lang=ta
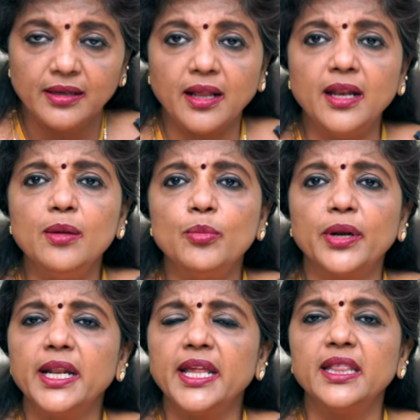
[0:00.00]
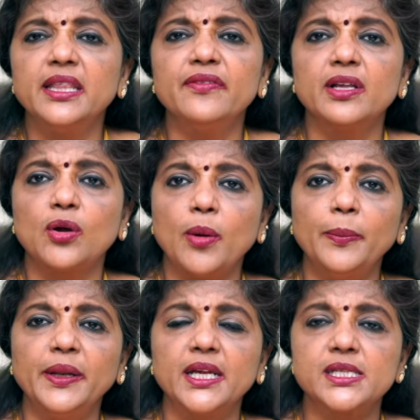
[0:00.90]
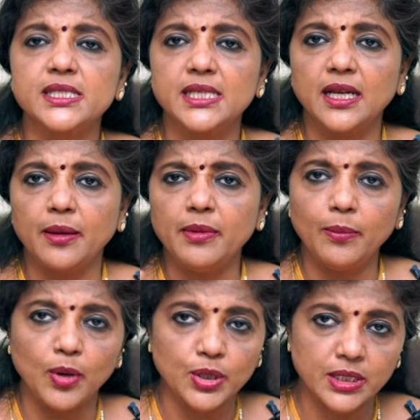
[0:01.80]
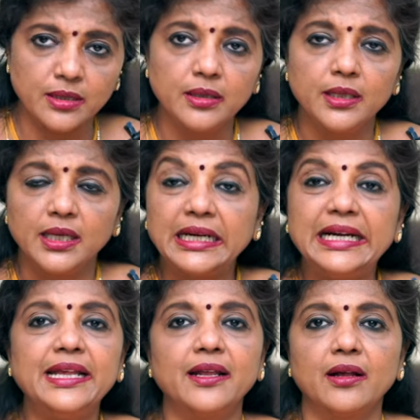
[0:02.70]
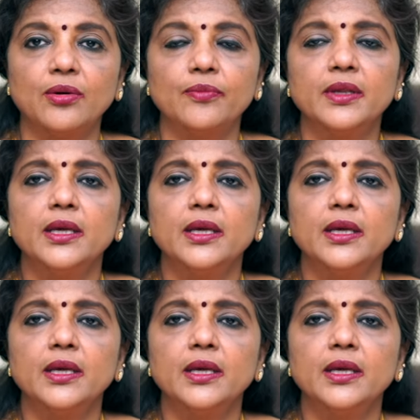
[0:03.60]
நல்ல முறையில் எந்தவித காம்ப்ளிகேஷன்ஸ் இல்லாமல் அபார்ஷன் கிளியர் ஆகும்